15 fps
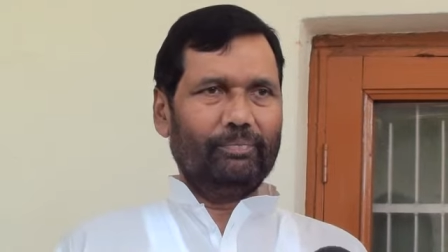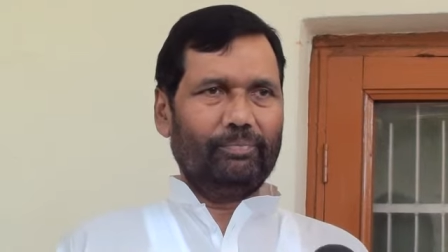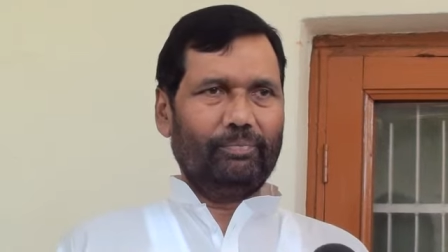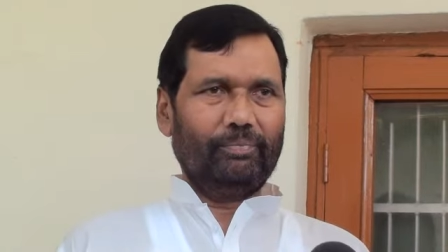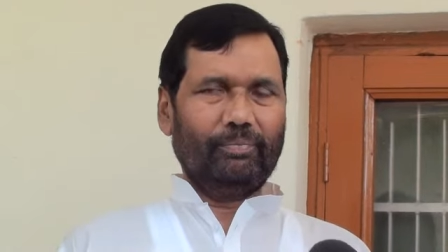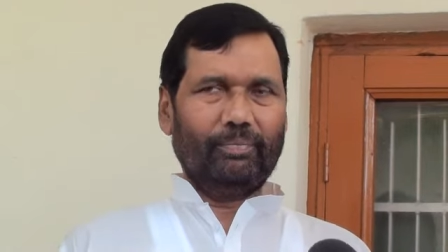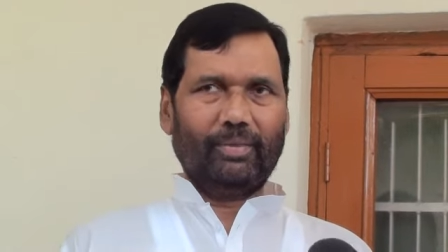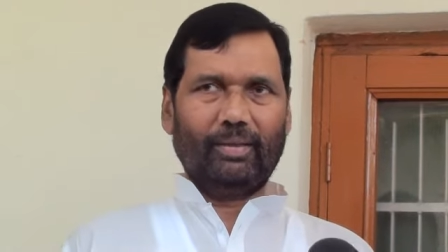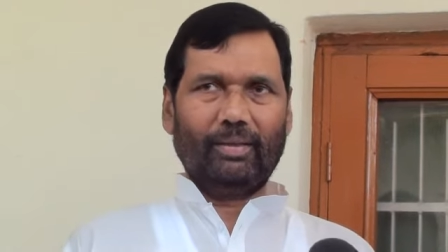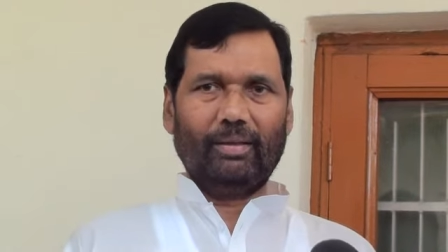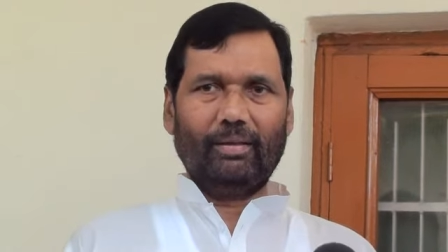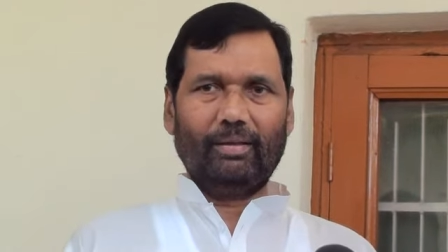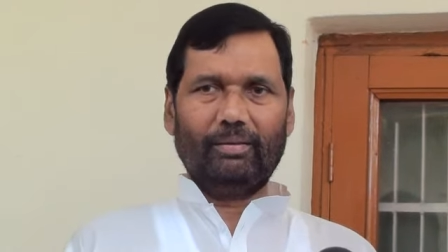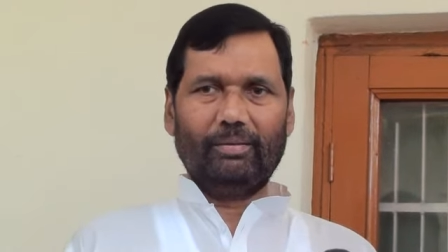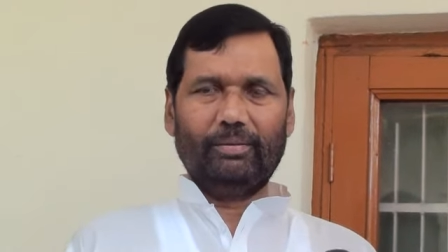पासवान साहब
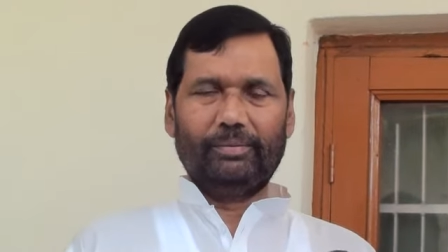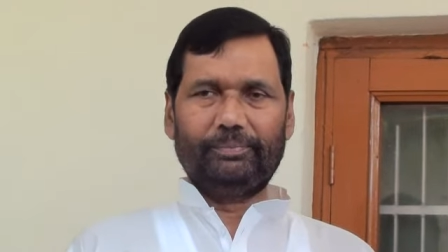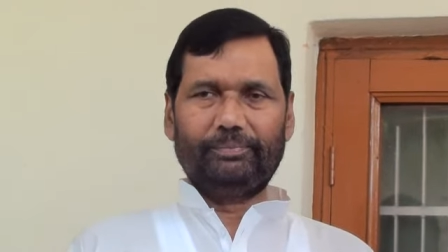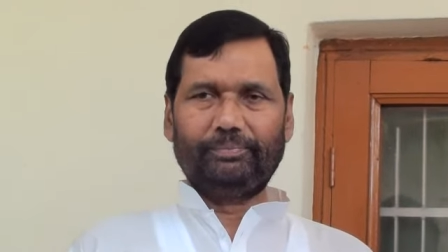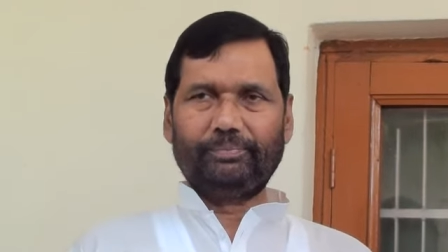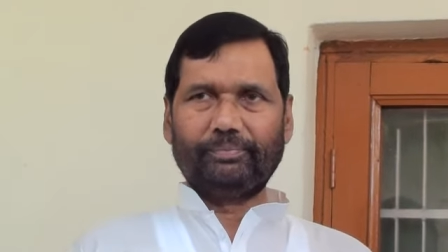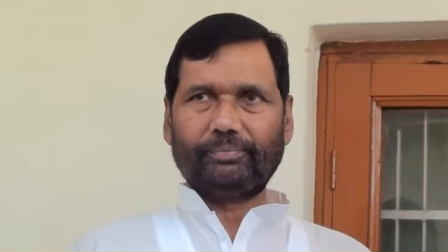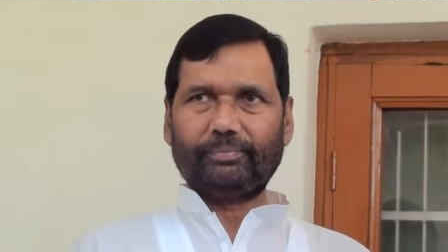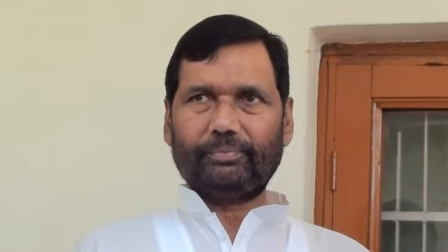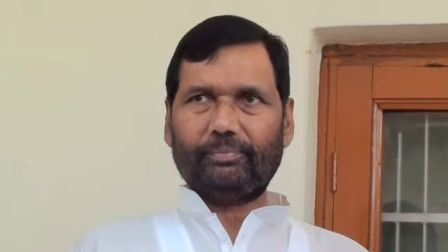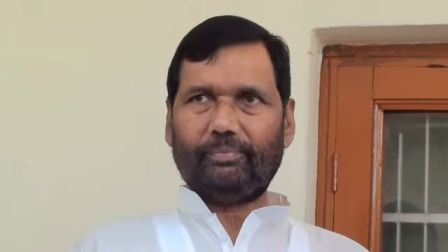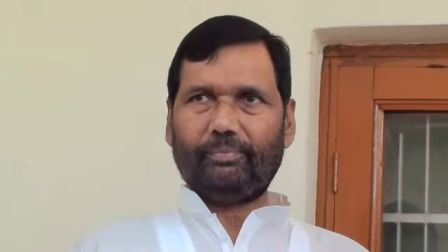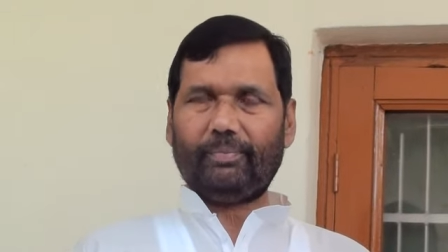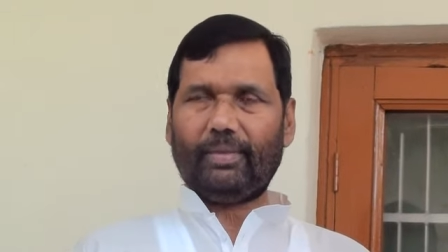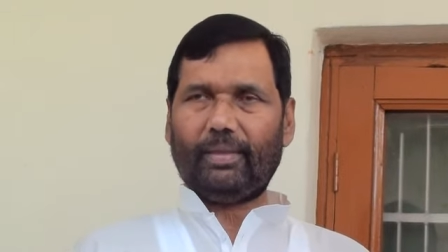जो डोगरा सर्किट
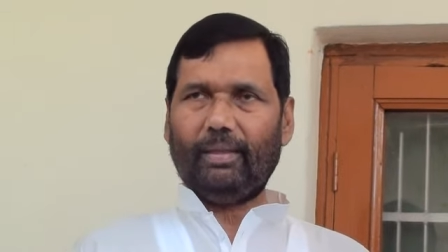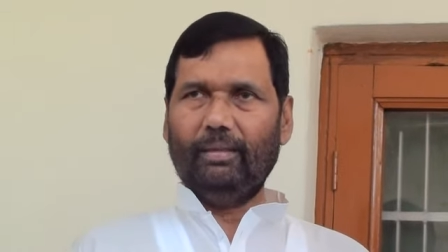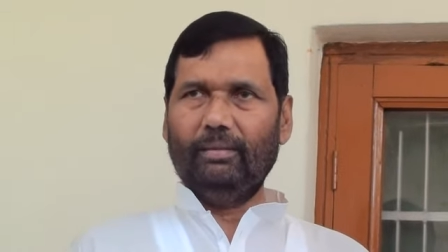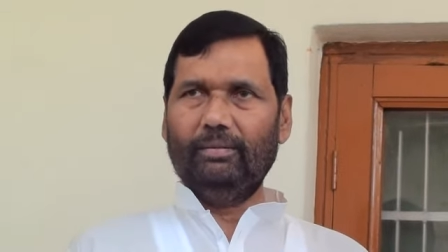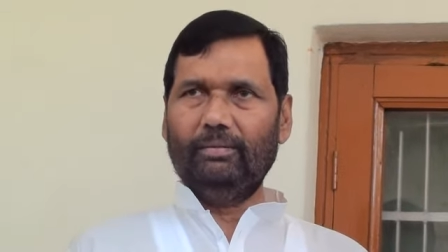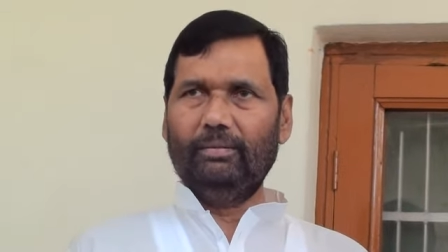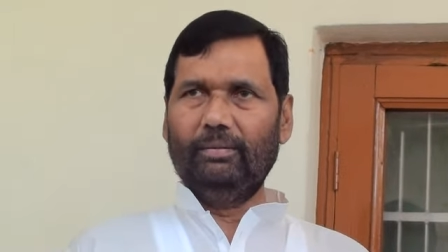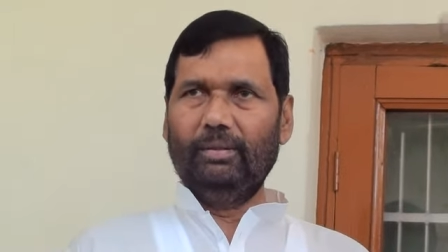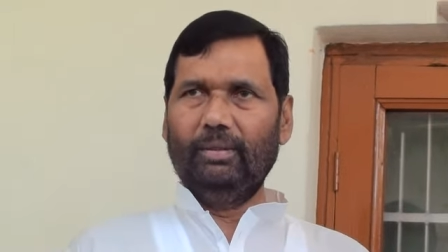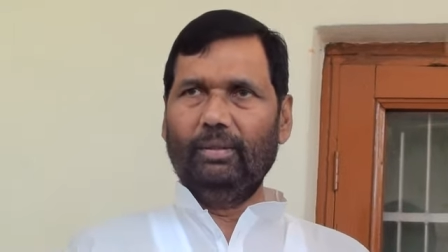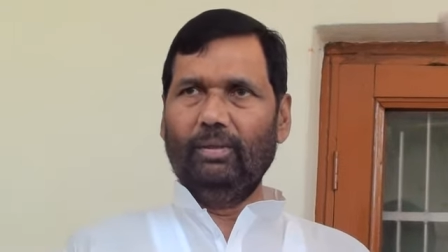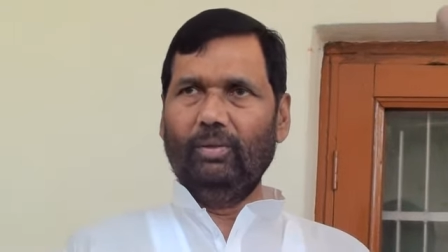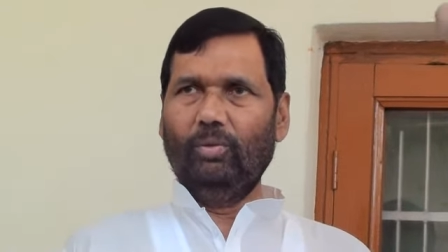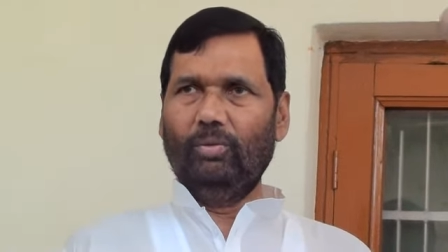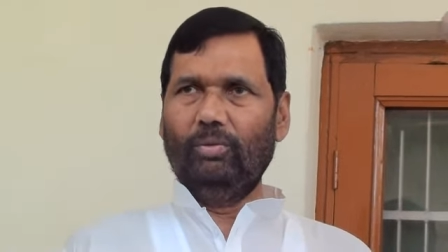का अभी यहाँ पे क्राइसिस चल
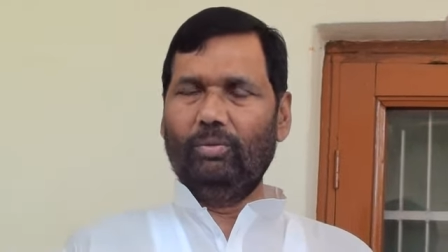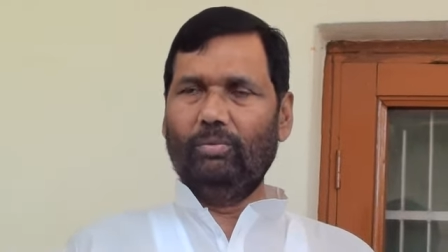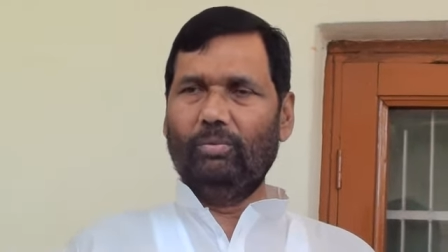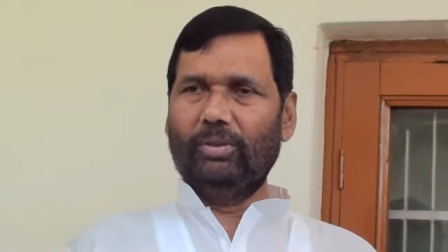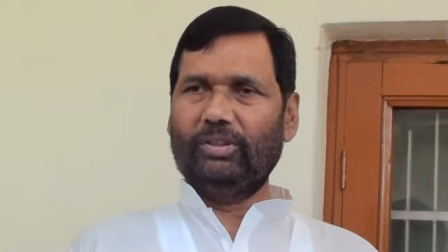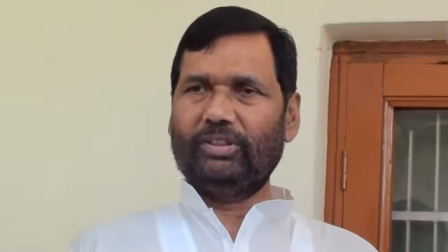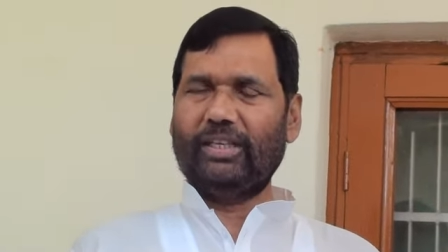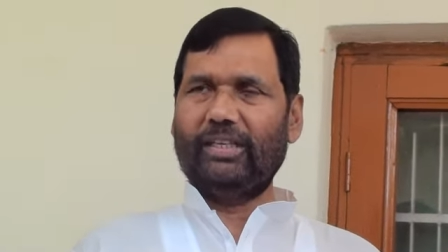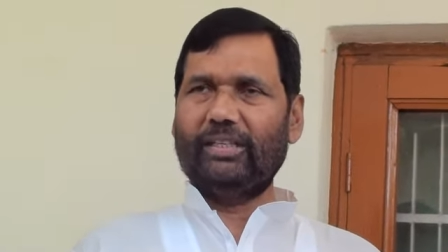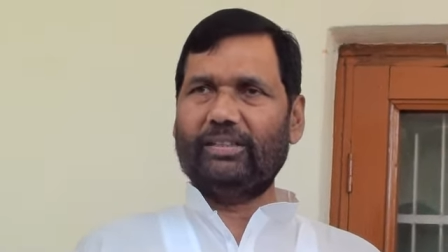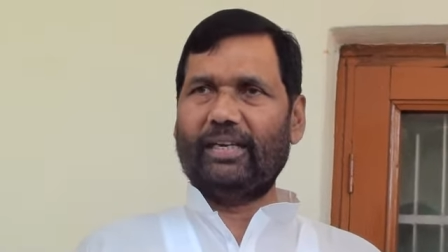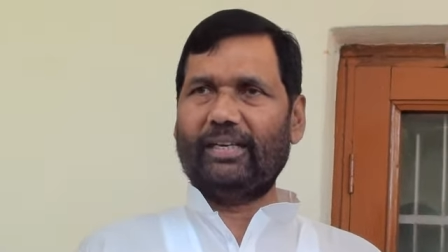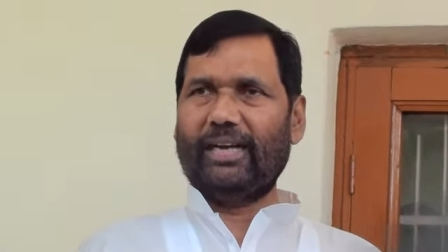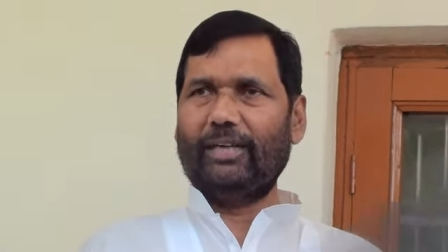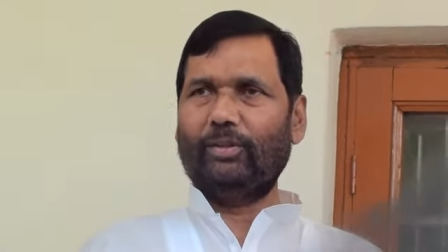रहा है उसके बारे में क्या आपका
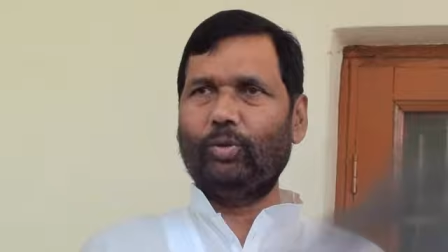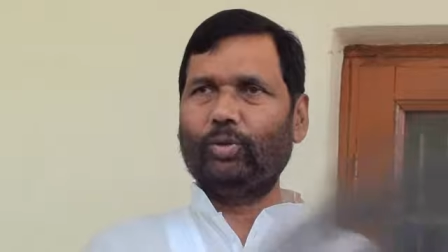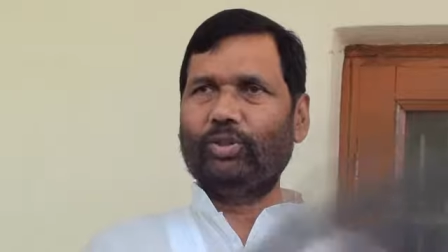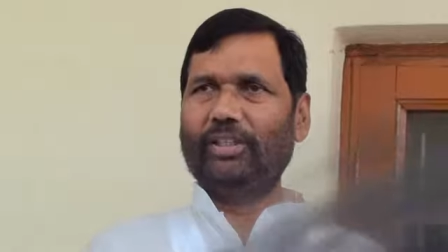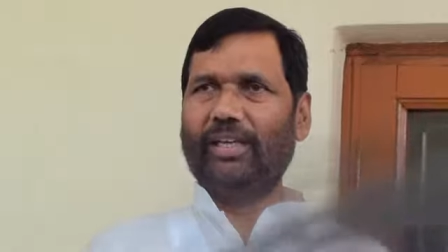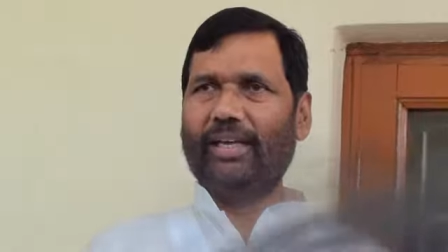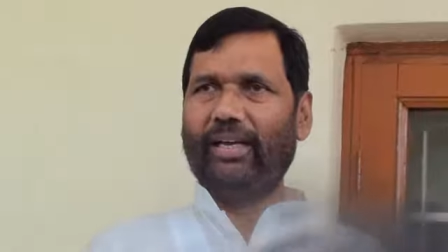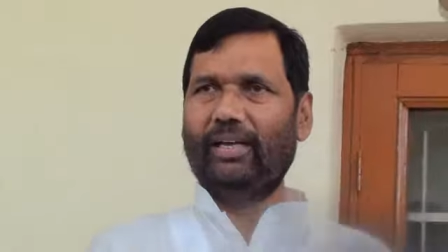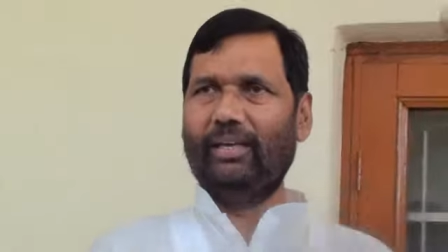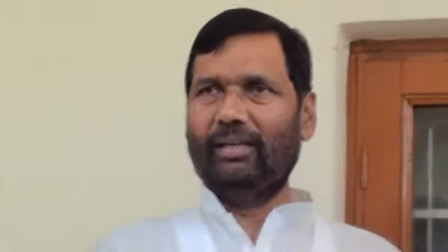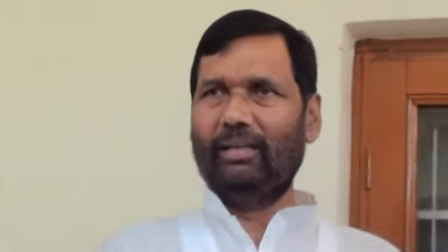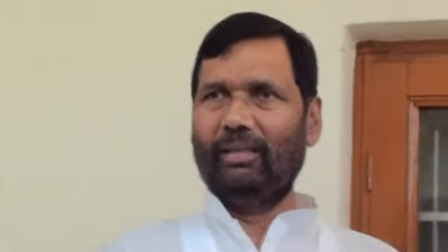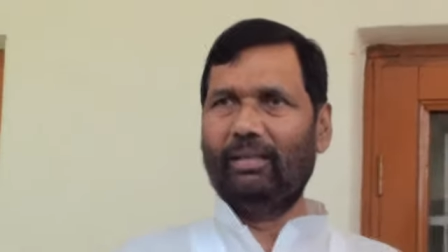सरकार दोषी है